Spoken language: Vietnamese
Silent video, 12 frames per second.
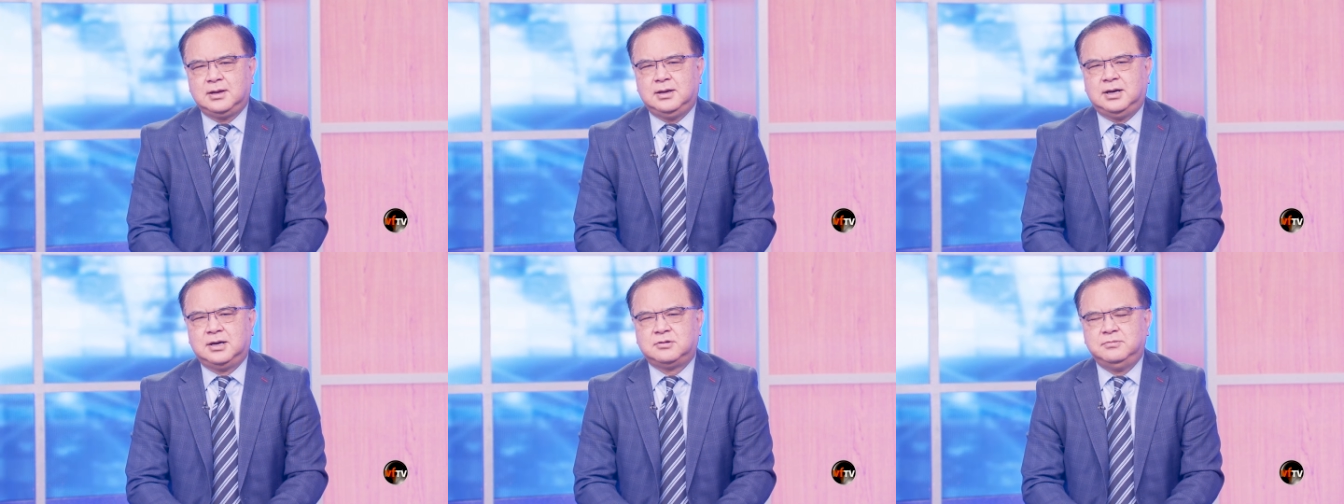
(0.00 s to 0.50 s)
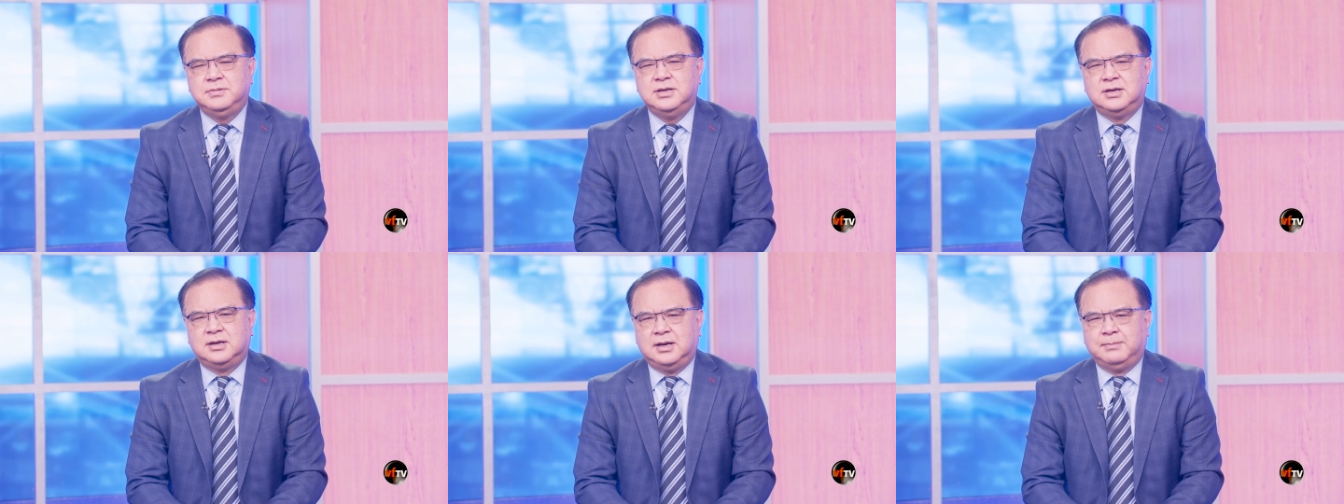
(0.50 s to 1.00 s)
à, cũng
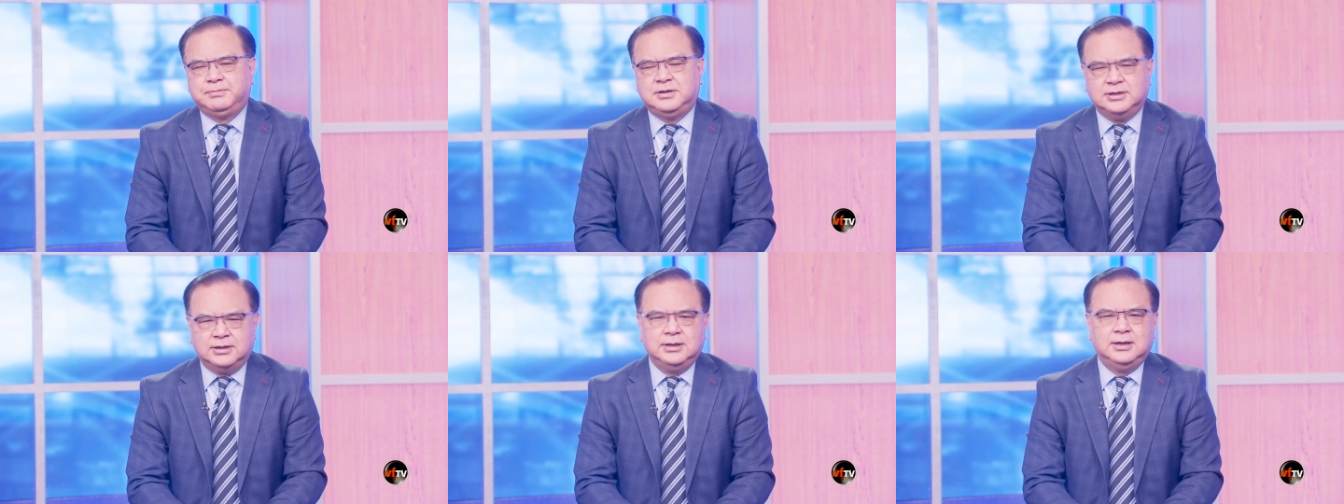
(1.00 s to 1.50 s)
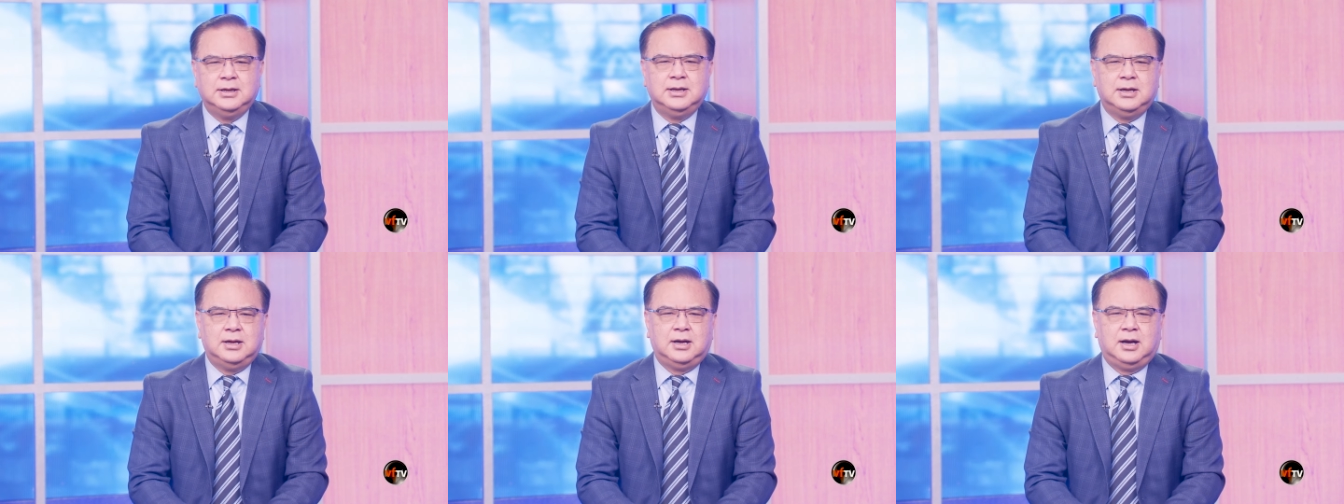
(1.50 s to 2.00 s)
như là lập trường
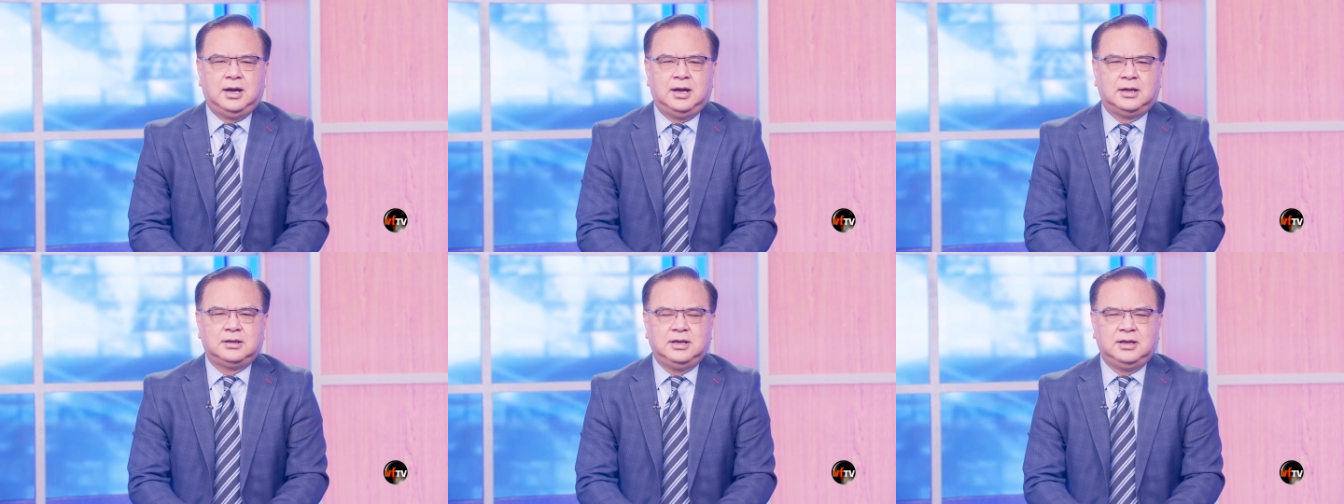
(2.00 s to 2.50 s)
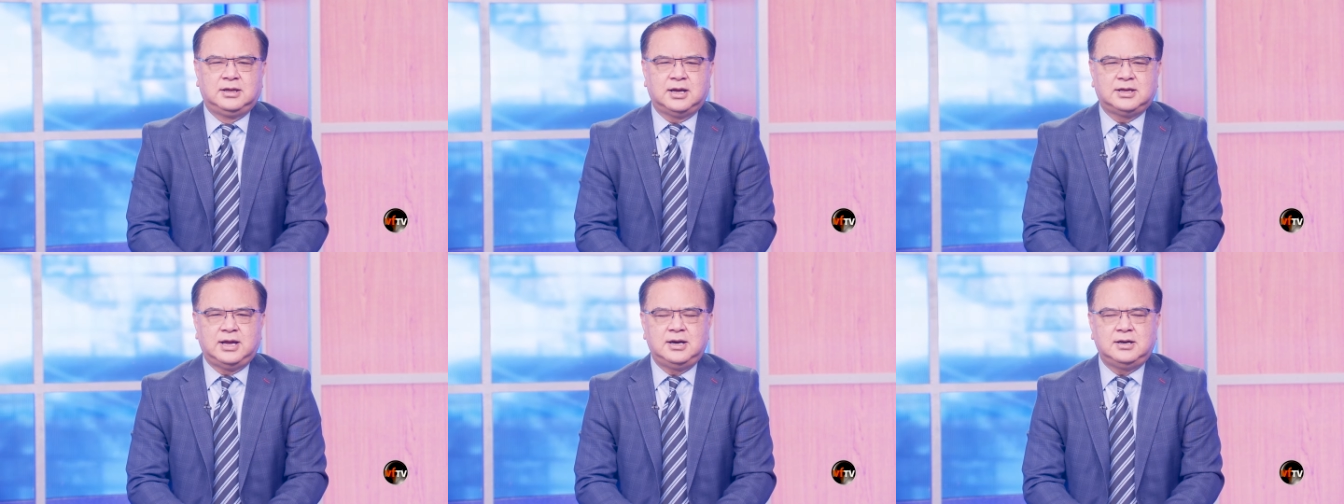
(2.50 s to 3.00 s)
à, thì
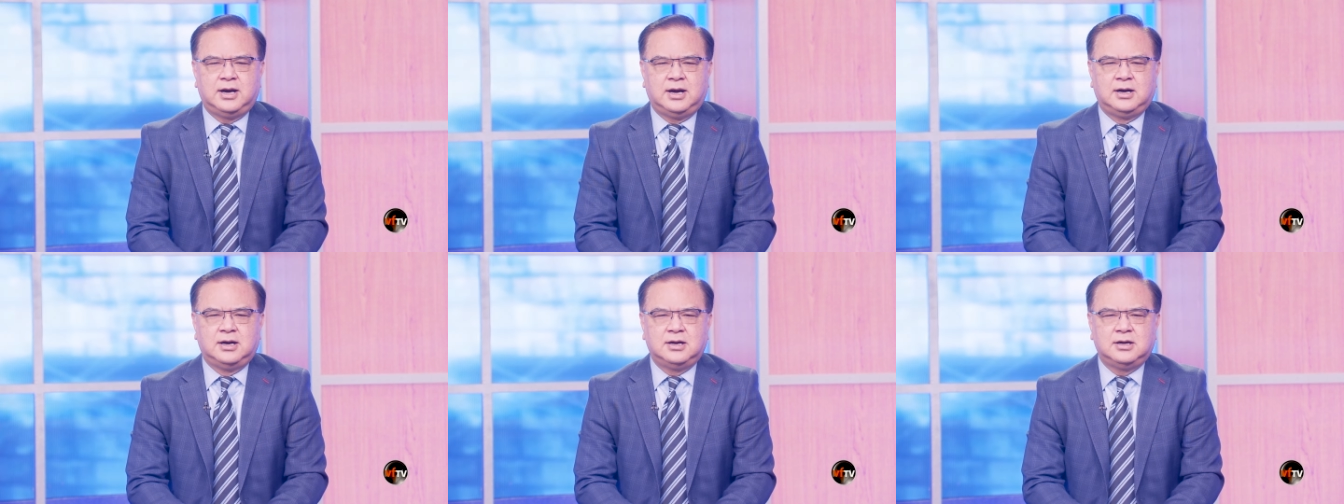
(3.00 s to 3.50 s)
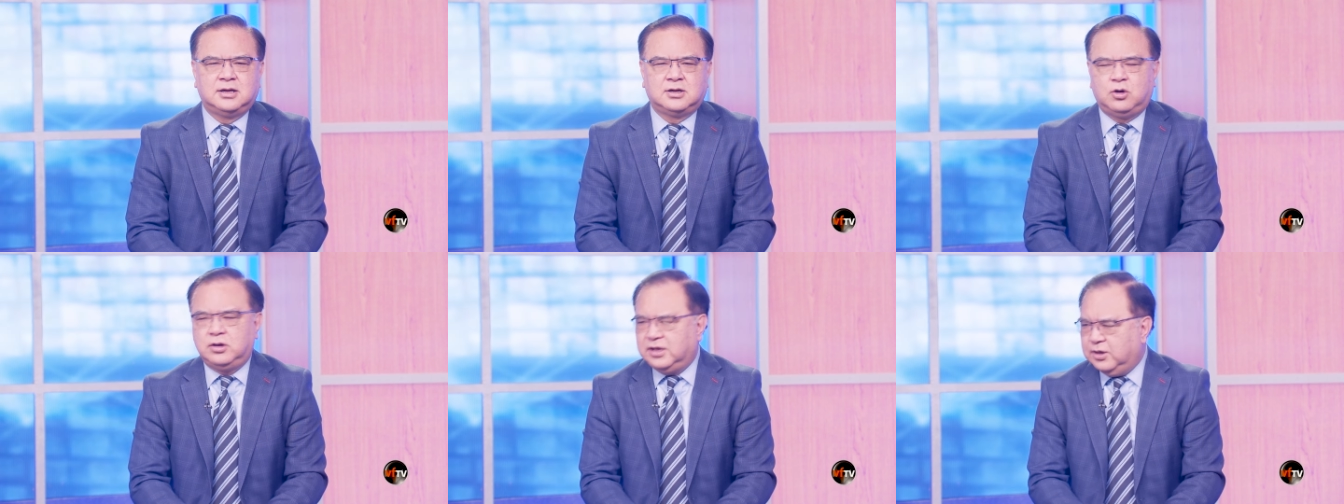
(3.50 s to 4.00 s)
chắc chắn rằng ra là
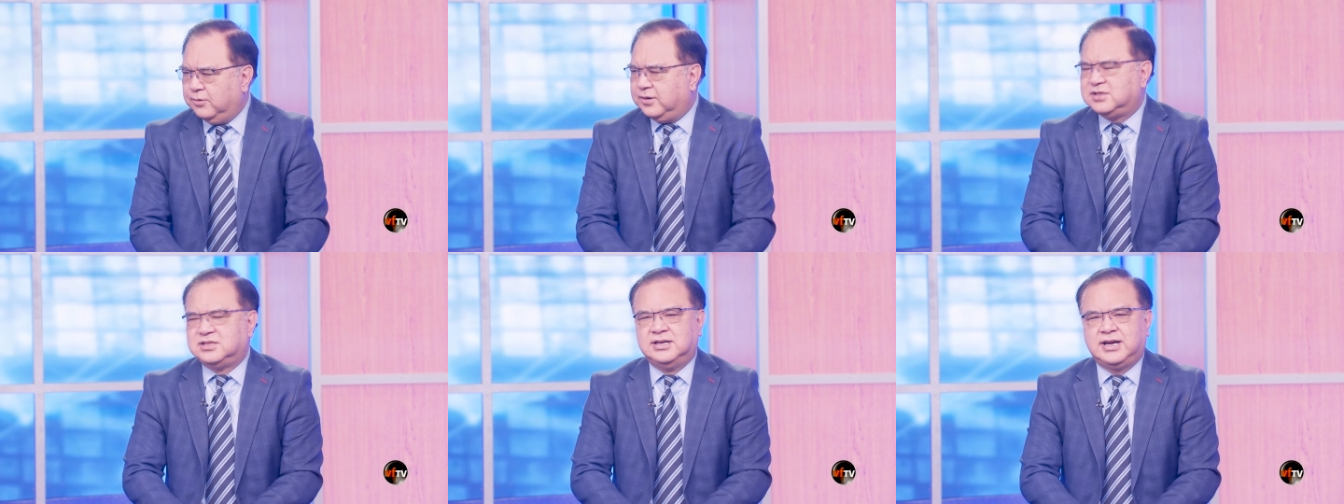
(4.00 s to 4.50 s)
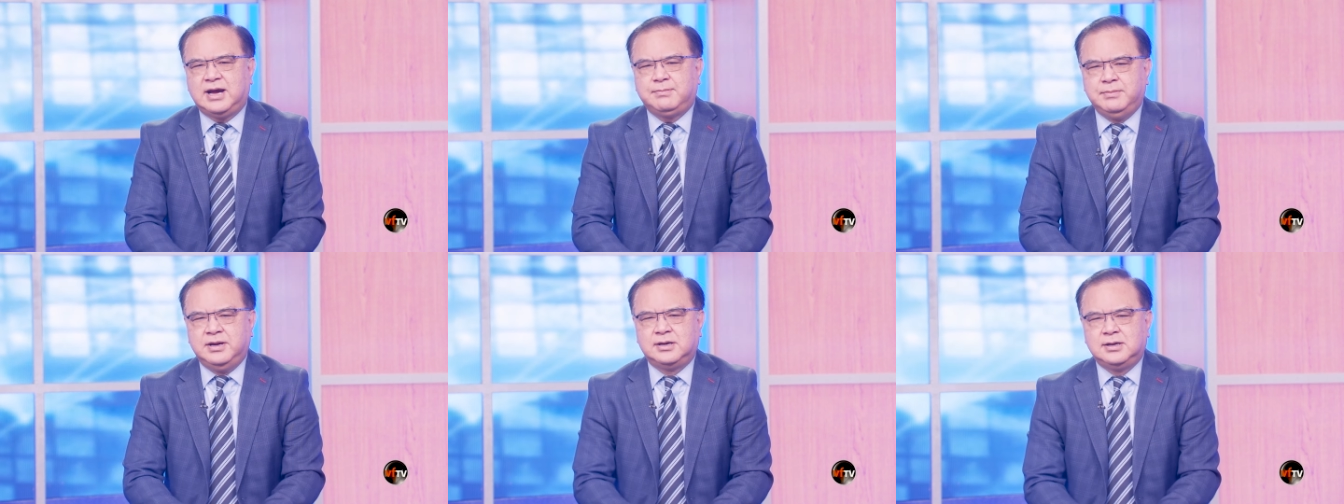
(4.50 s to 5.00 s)
có nhiều cái sự khác biệt